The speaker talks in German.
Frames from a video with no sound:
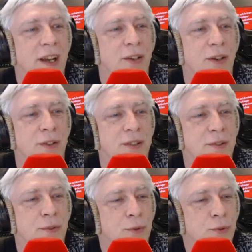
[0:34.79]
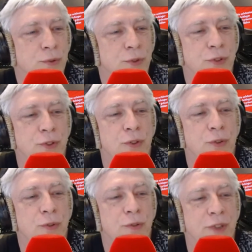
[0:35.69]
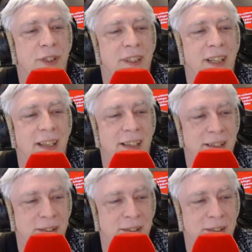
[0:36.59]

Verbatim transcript: geht geht's durchuf und durchuf für den Daniel